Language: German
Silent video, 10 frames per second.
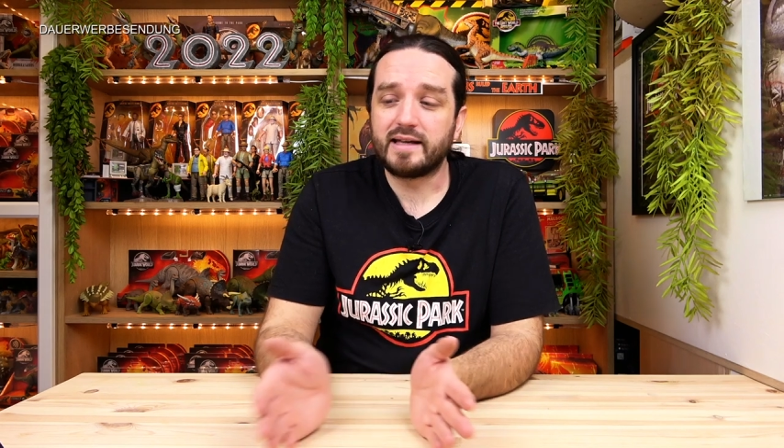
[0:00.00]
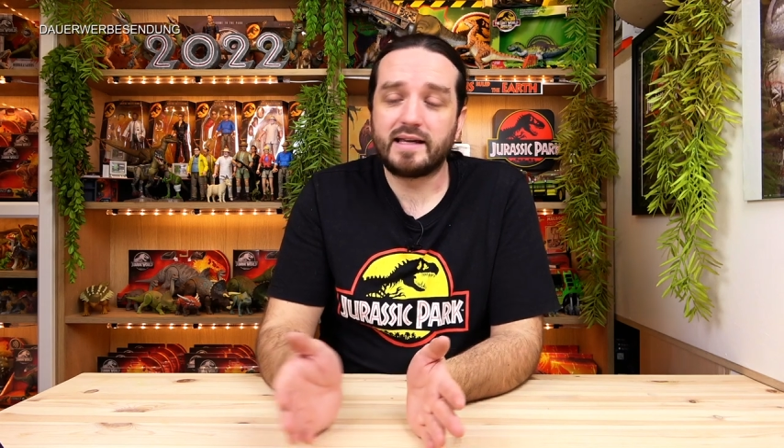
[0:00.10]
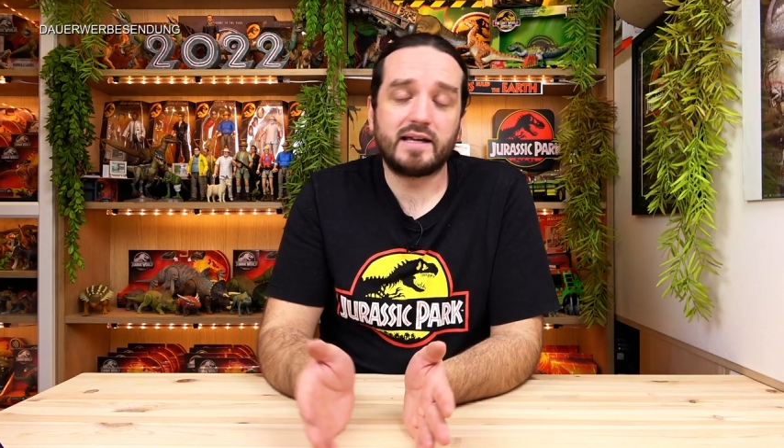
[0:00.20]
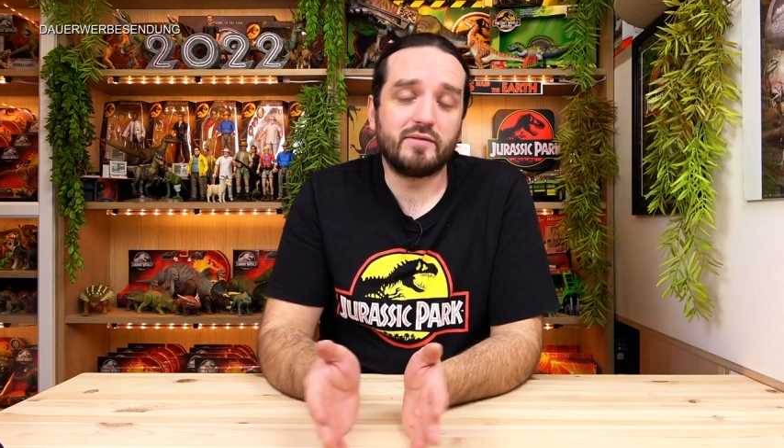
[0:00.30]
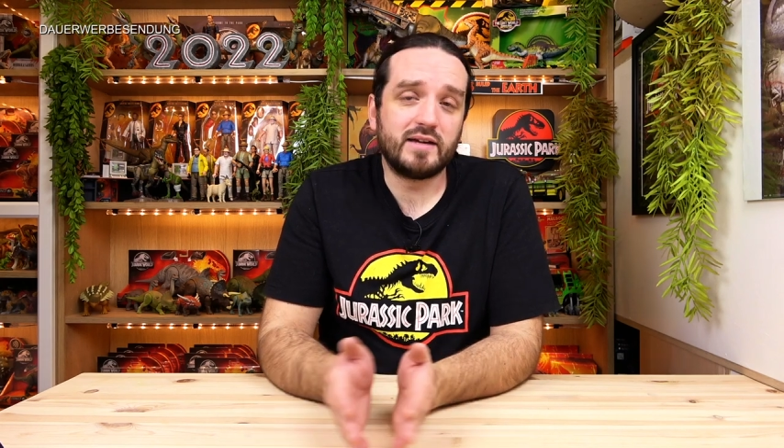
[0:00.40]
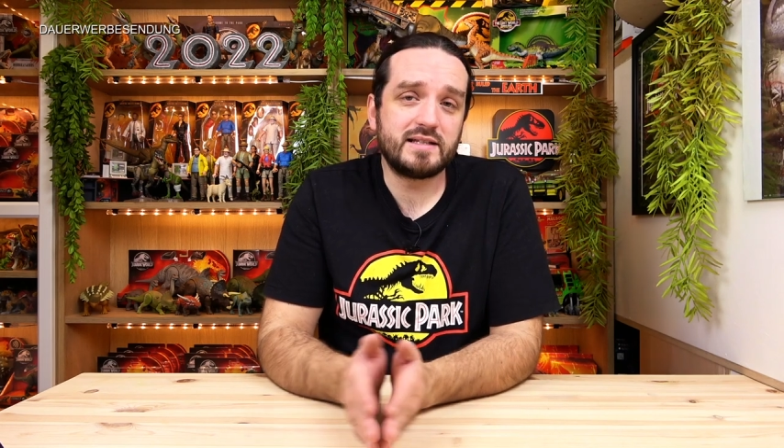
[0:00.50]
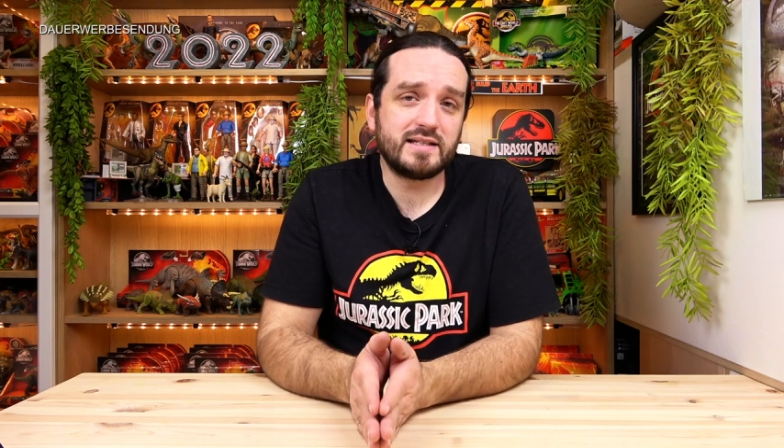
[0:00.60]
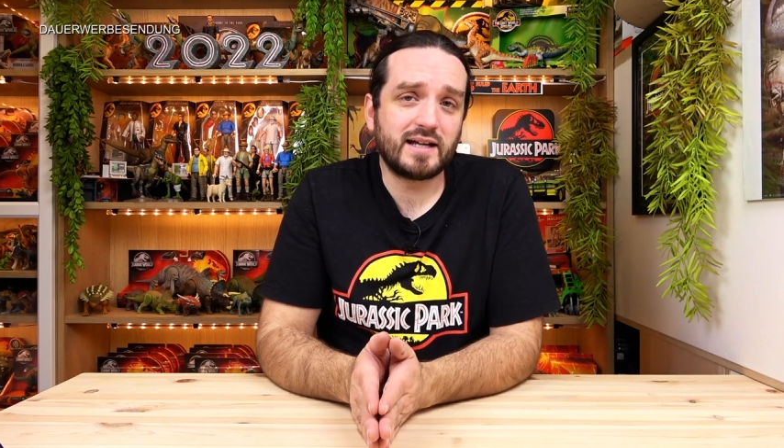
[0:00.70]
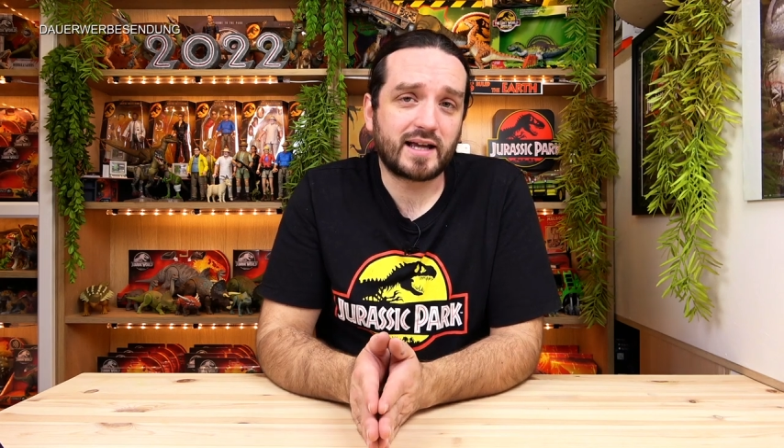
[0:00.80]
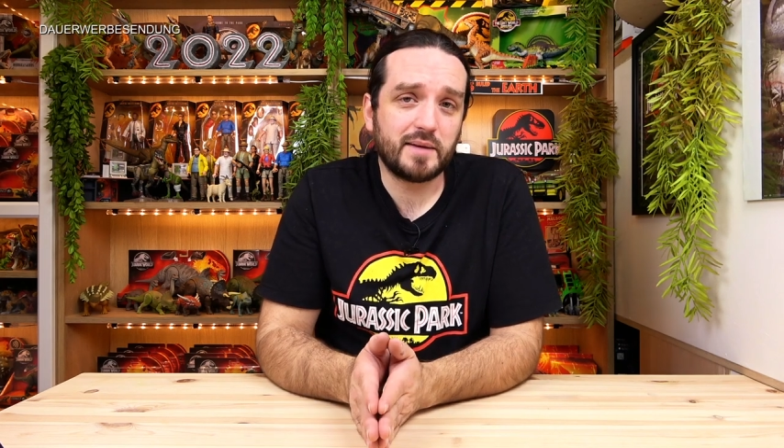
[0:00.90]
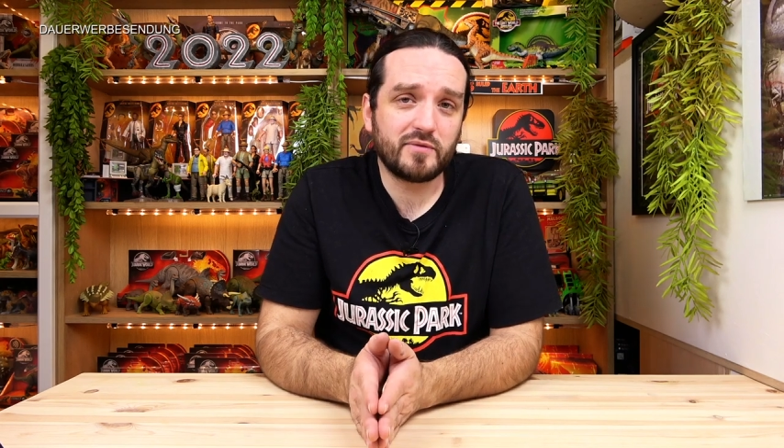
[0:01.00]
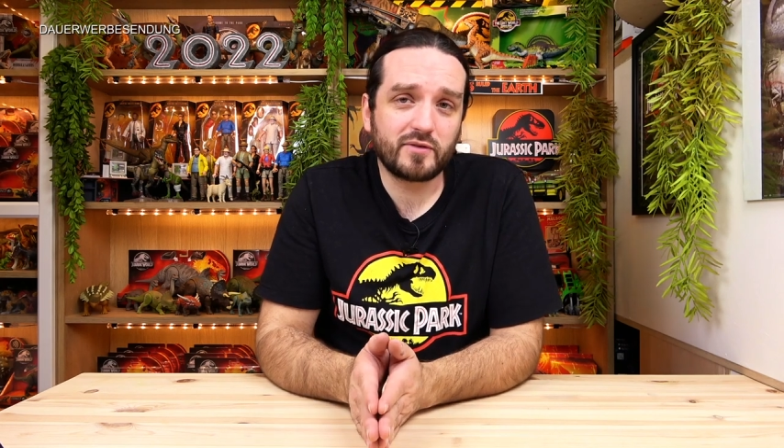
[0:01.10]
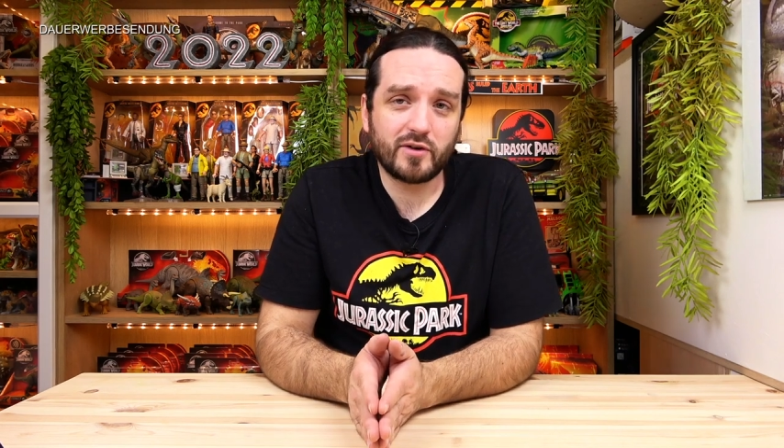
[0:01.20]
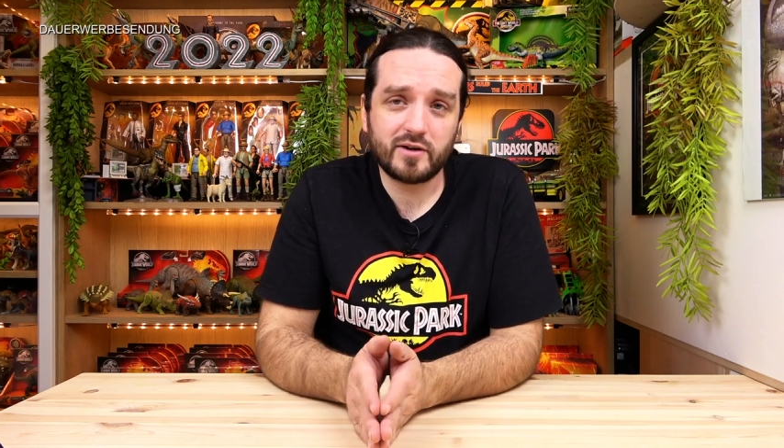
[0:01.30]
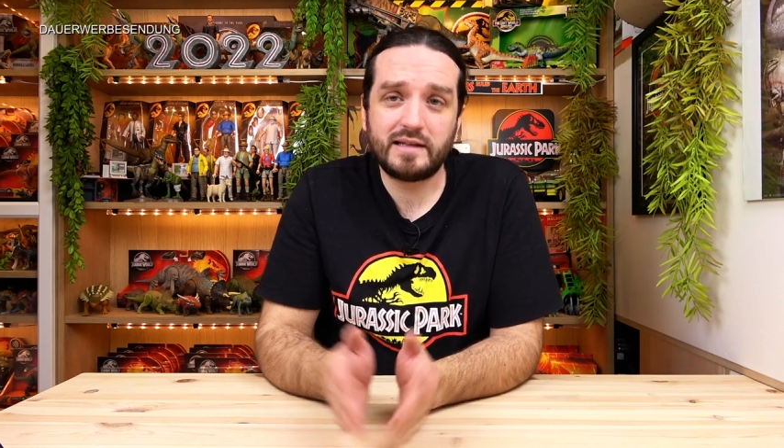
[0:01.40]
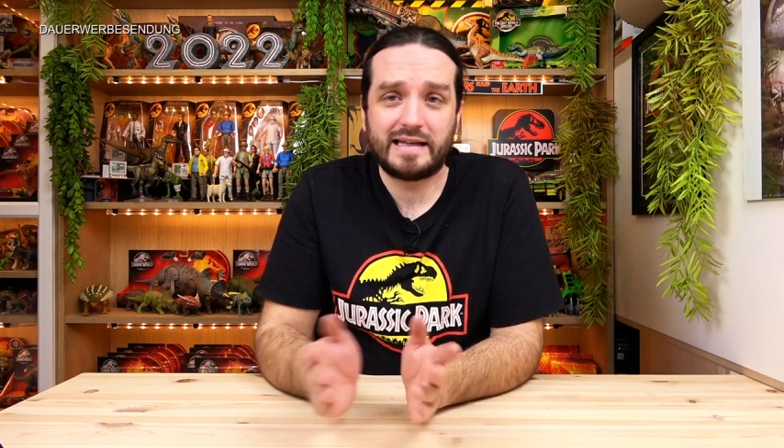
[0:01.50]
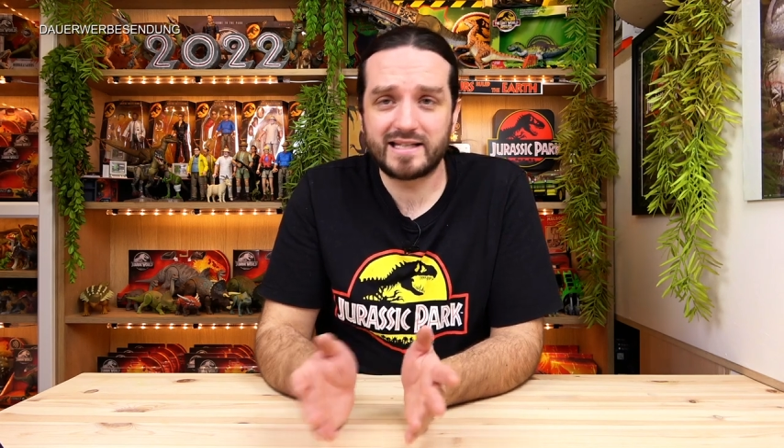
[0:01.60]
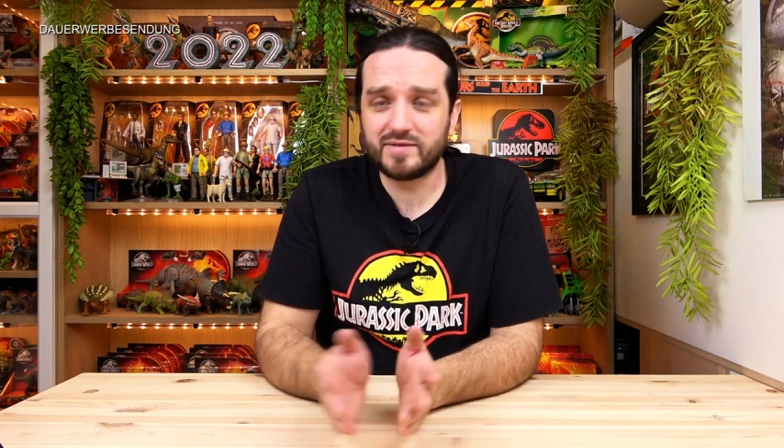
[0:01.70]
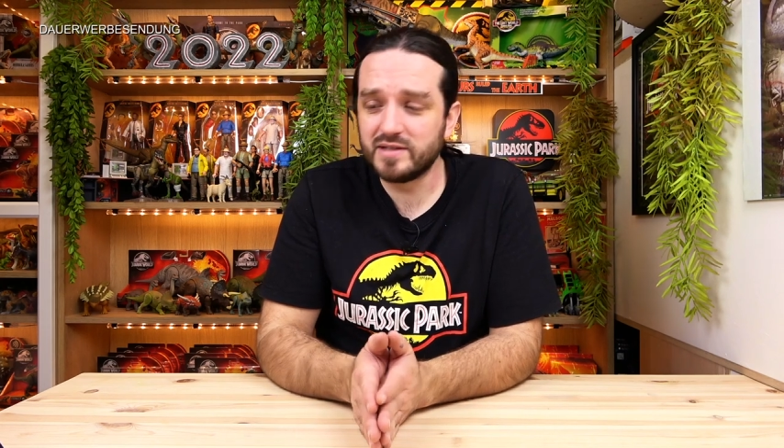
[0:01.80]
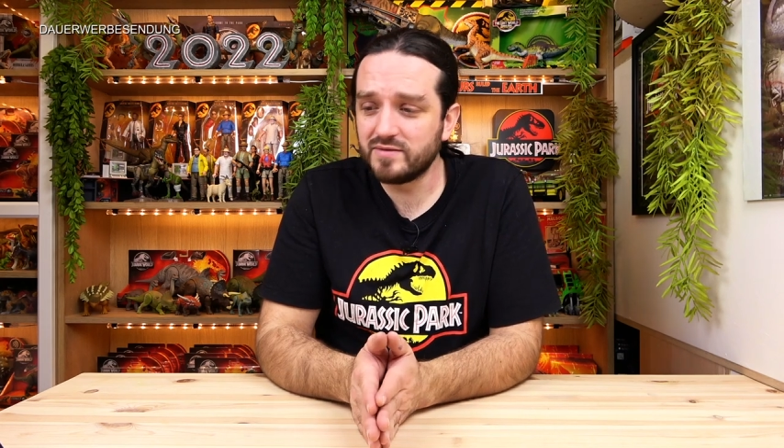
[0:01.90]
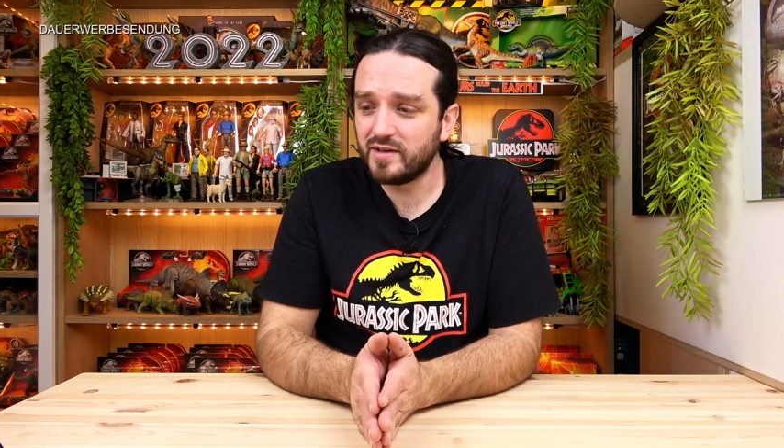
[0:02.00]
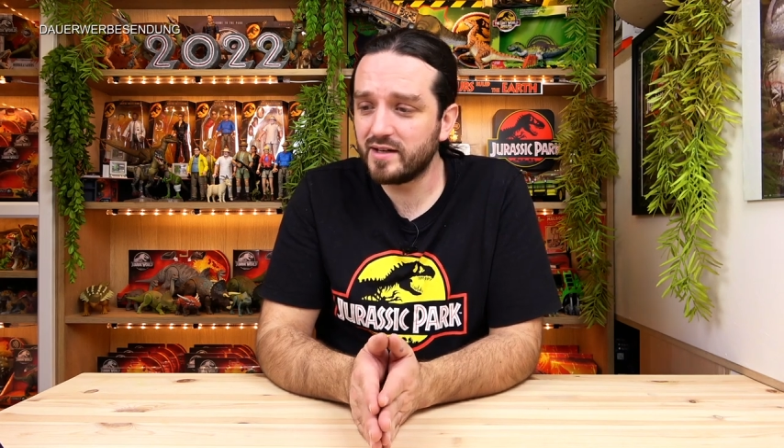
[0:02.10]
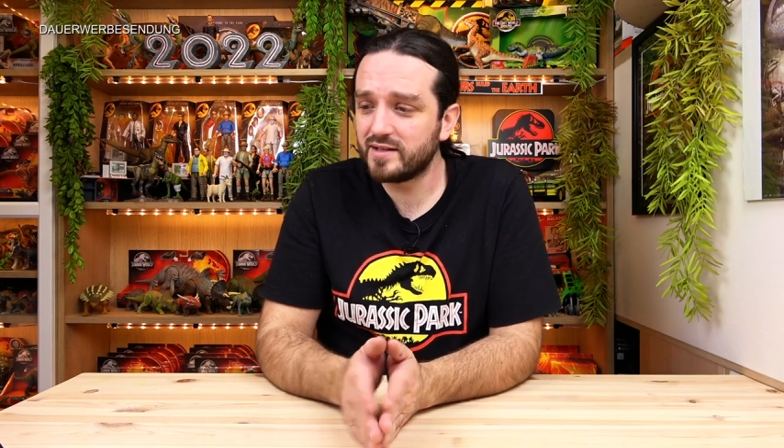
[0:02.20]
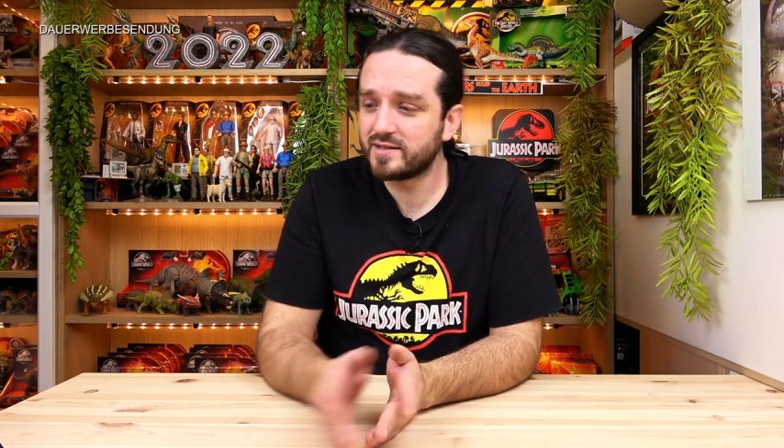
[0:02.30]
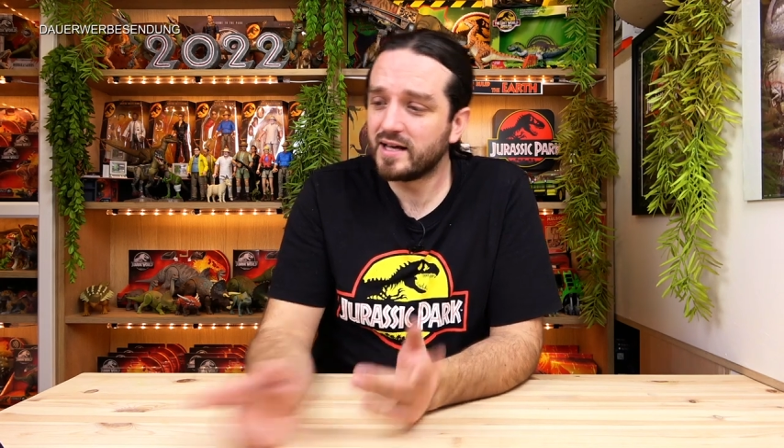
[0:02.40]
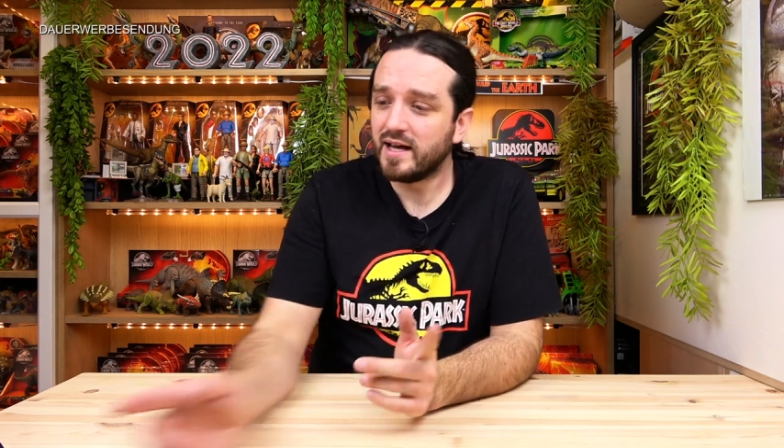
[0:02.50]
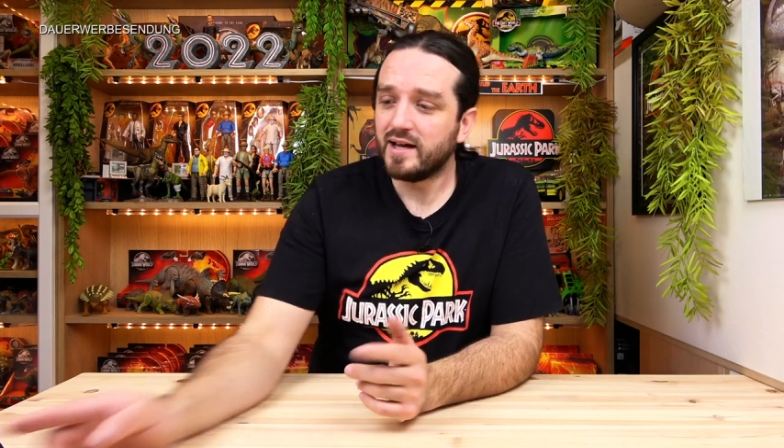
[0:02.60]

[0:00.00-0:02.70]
gegen wen sie da kämpfen könnten. Jetzt wissen wir es.